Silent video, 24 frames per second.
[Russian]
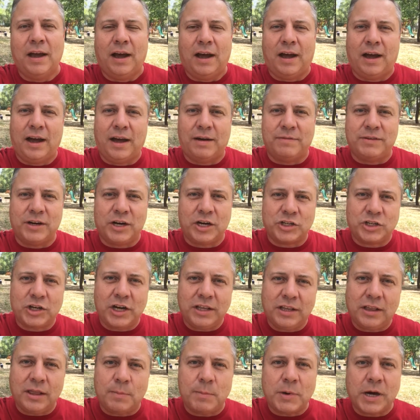а,
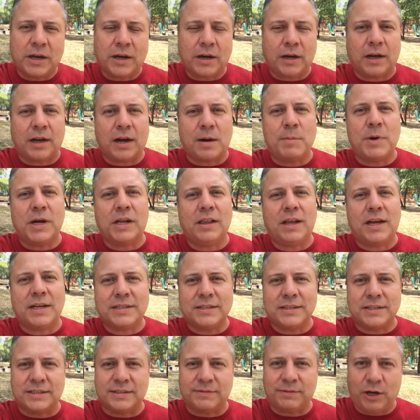выражать
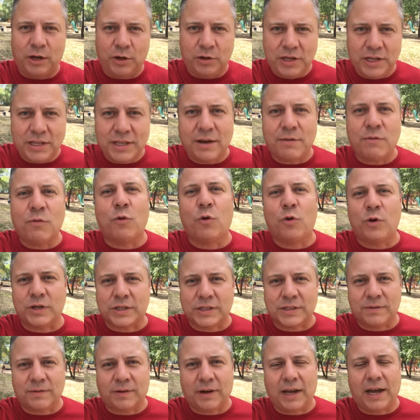громогласно свое
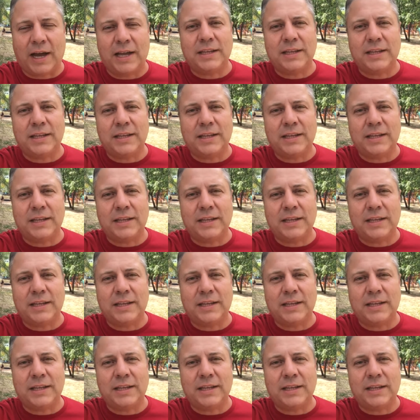недовольство,